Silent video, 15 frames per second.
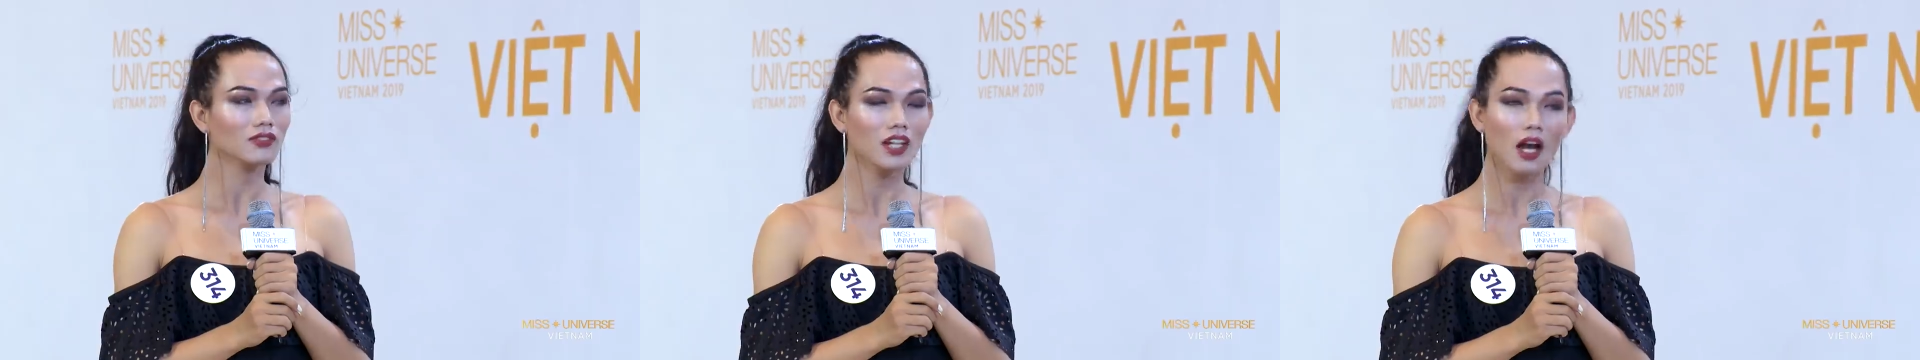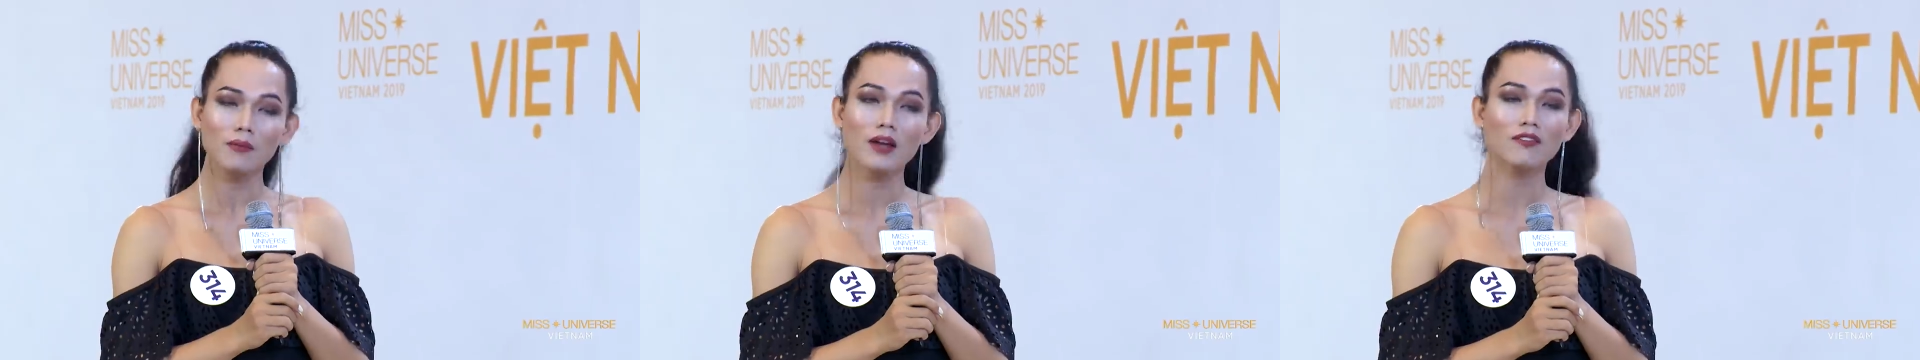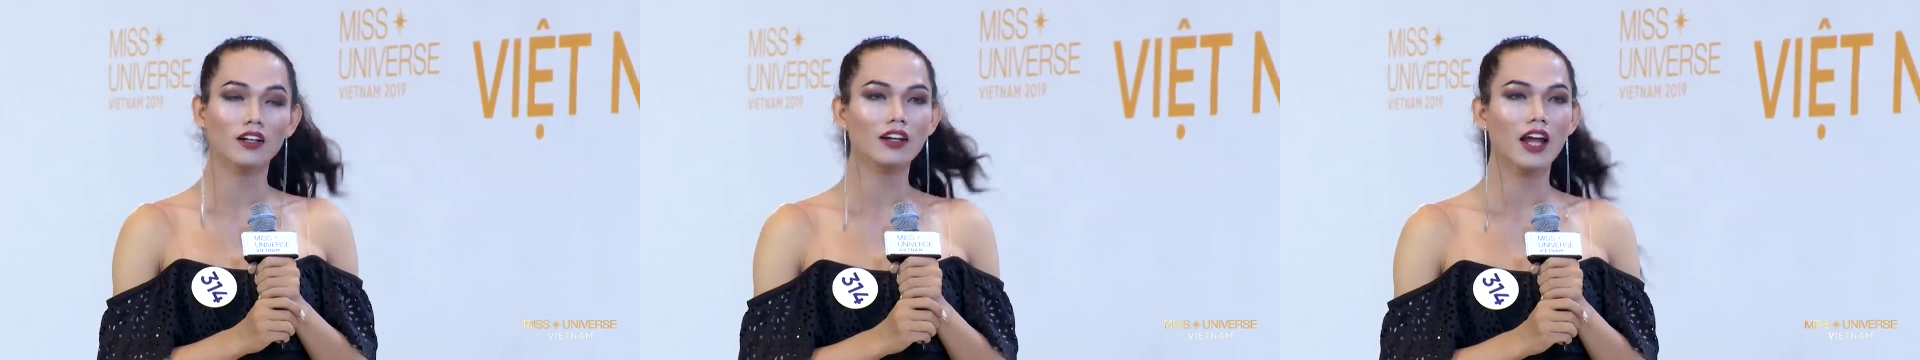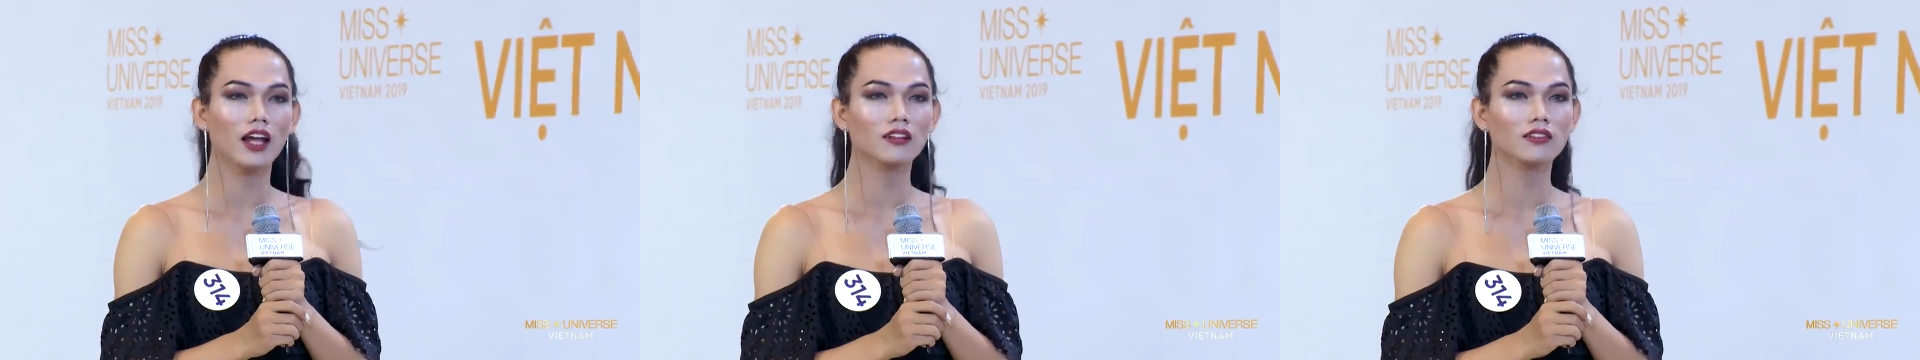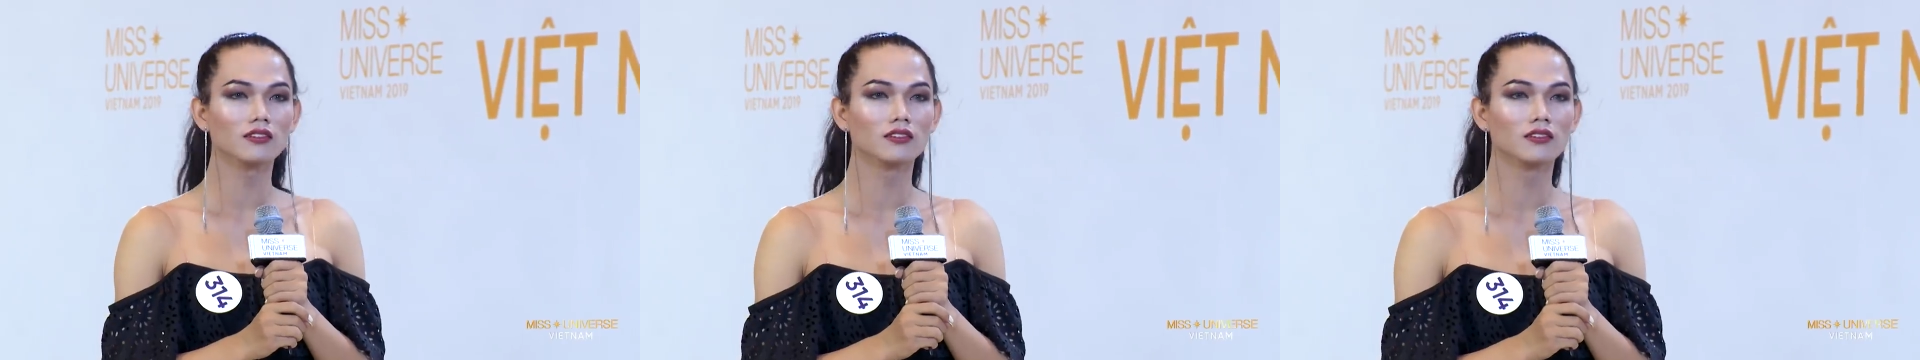hôm nay vẫn đến.
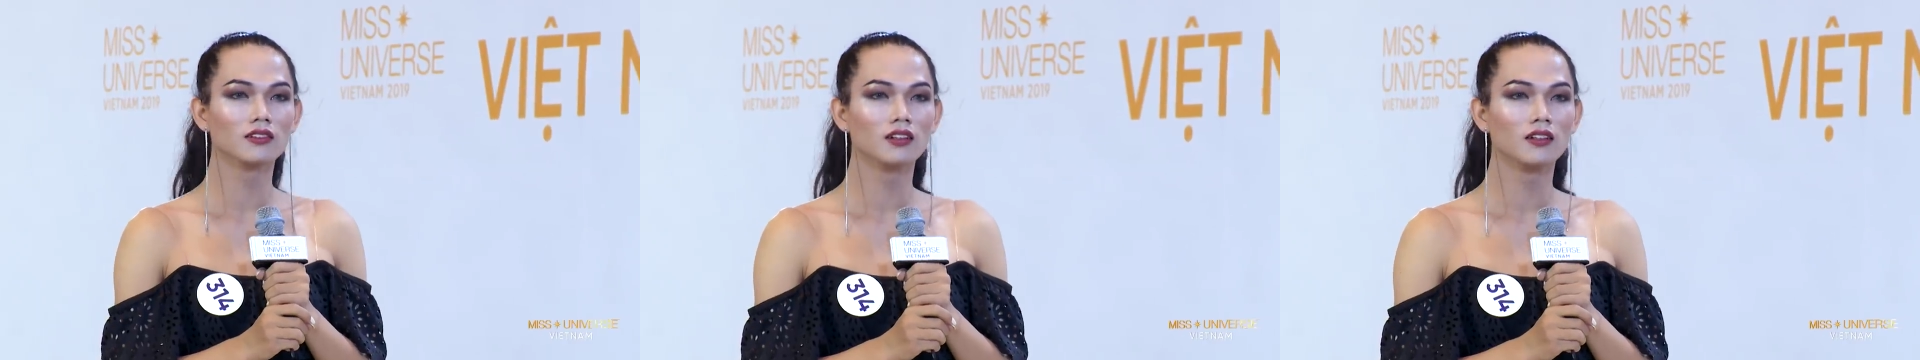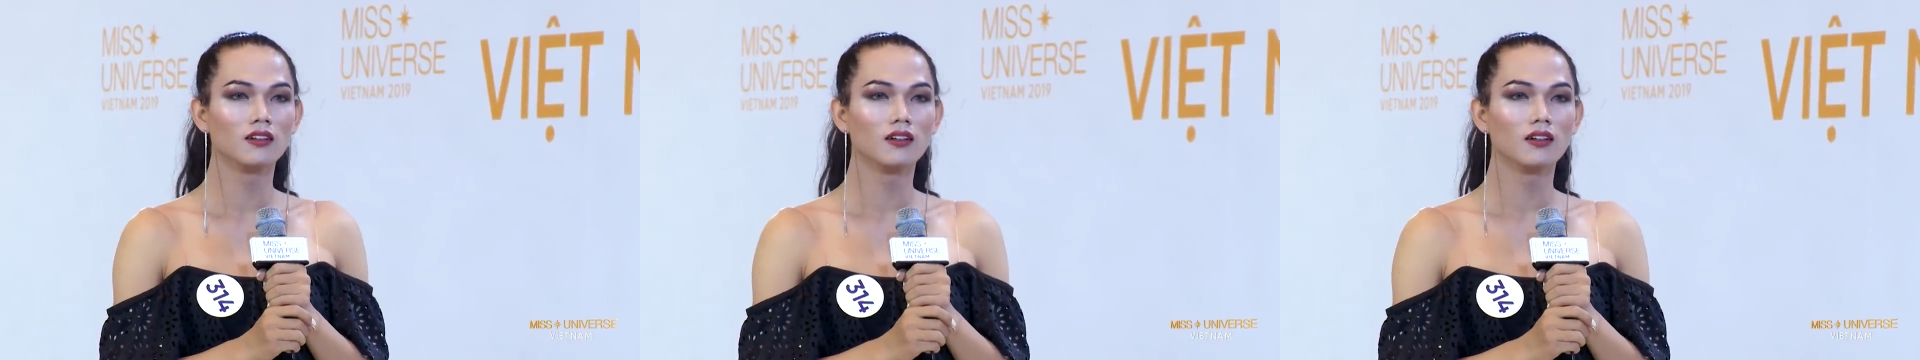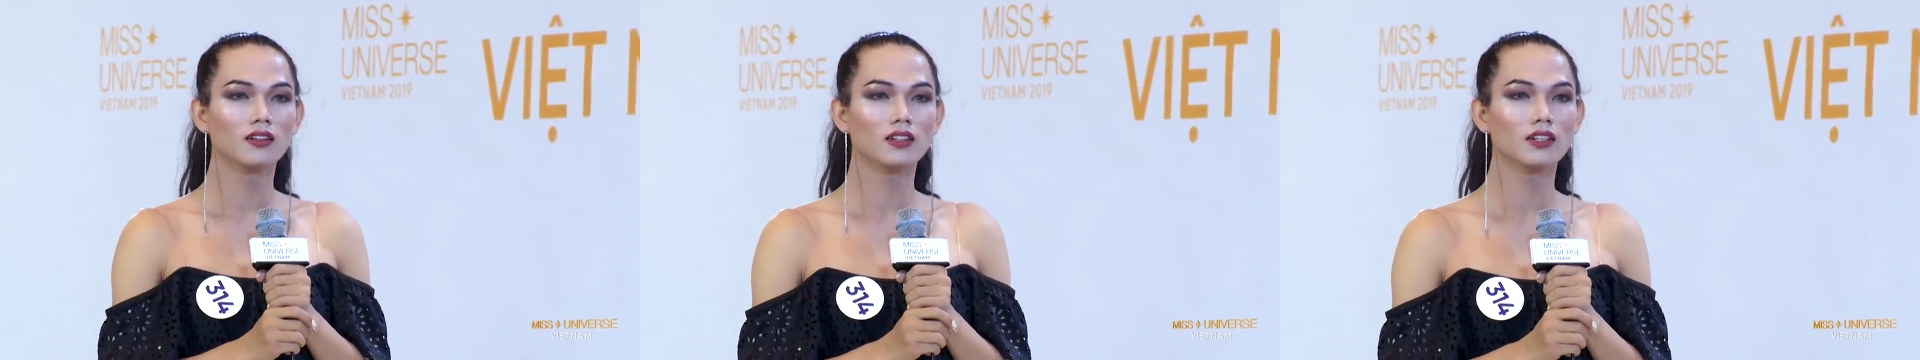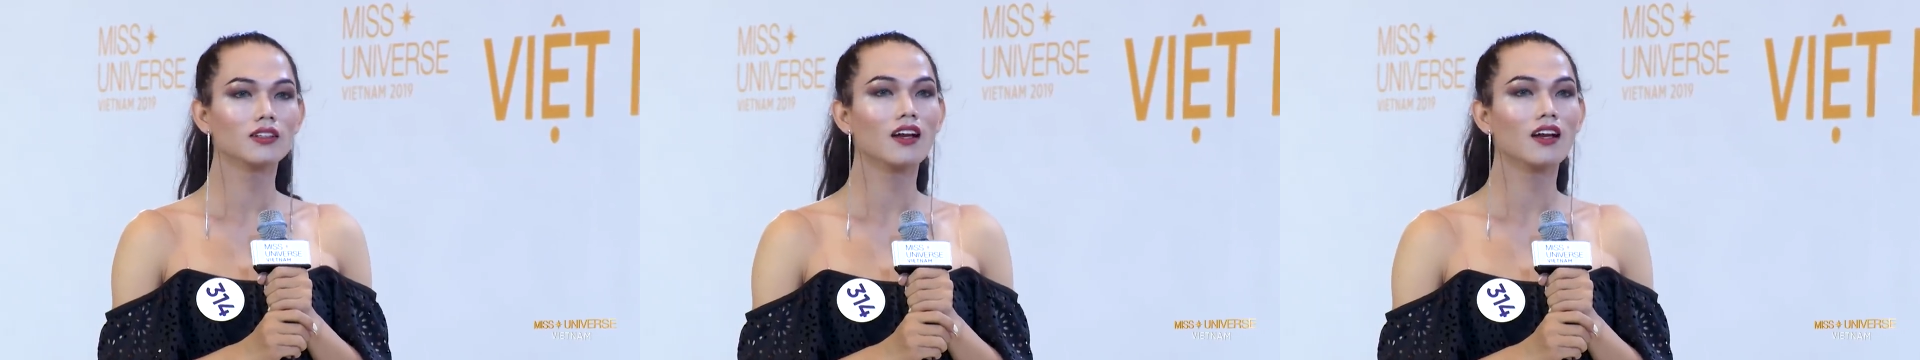Thứ